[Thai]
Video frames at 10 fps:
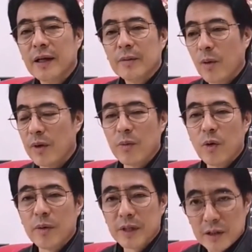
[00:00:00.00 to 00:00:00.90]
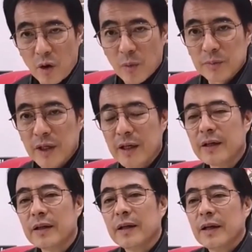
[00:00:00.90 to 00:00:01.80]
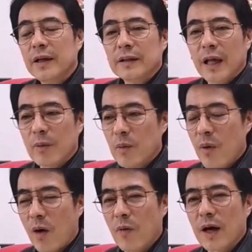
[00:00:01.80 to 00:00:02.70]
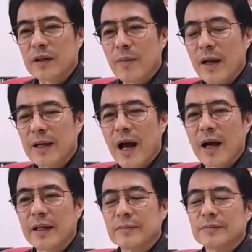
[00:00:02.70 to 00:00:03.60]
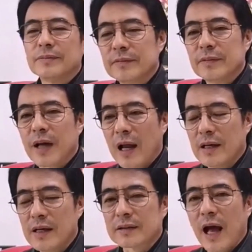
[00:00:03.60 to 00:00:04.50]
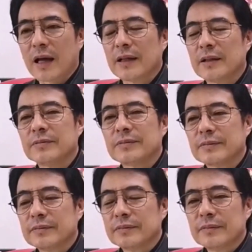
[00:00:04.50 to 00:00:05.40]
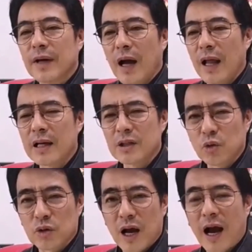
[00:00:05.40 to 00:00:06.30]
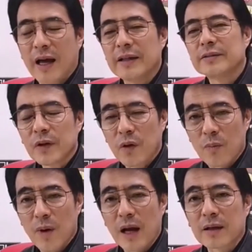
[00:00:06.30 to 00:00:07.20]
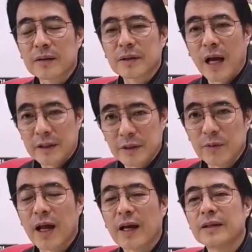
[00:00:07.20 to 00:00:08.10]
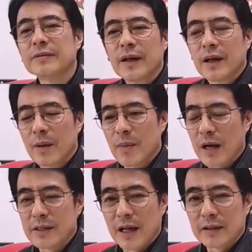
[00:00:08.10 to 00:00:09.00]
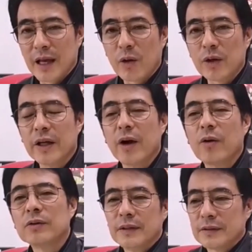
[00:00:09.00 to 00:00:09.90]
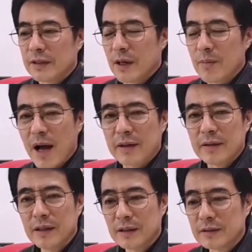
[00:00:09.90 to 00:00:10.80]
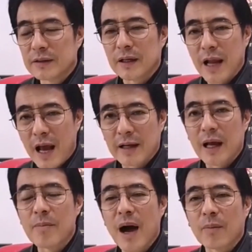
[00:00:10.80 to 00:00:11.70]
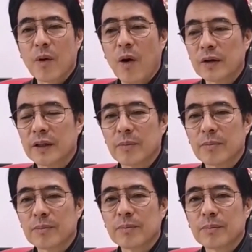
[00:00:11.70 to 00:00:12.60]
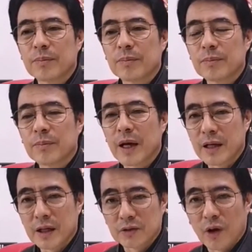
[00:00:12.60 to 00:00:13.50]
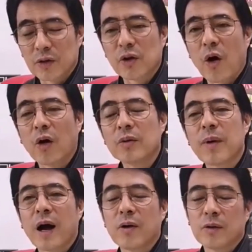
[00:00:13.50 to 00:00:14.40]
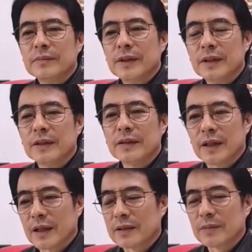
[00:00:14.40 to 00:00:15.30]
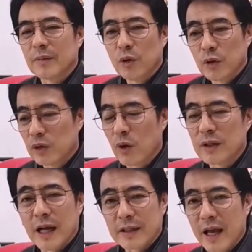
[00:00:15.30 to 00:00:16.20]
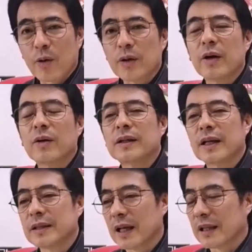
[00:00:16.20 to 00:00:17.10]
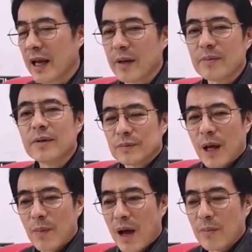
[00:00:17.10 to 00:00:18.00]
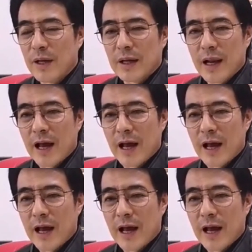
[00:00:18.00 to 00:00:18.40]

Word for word: ผมไม่ได้พูดเพื่อจะโจมตีแต่ผมมองว่าสมัยหน้าเนี่ยการเลือกตั้งเนี่ยอะไรคือจุดขายของพรรคไทยศรีวิไลลำพังอาจารย์เต้คนเดียวจะสามารถดึงคะแนนได้มากพอที่จะให้เกิดสสหรือเปล่าเออดังนั้นมันอยู่ที่ตัวอาจารย์เต้คนเดียวเลยถ้าอาจารย์เต้สามารถมีคะแน